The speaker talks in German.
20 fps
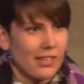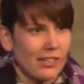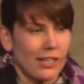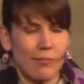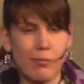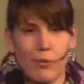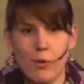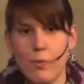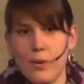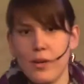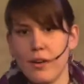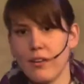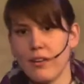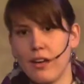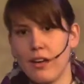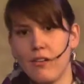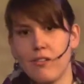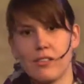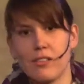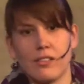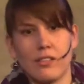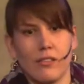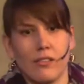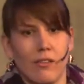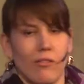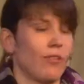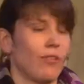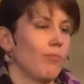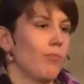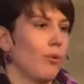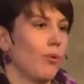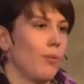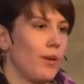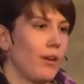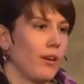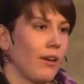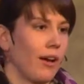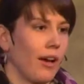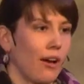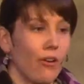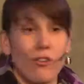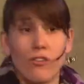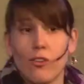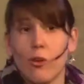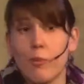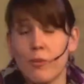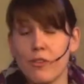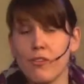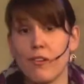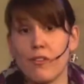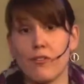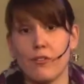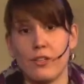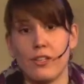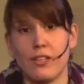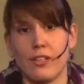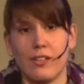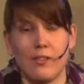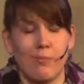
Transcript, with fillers: Dann probier dich aus und probier aus, ob es was für dich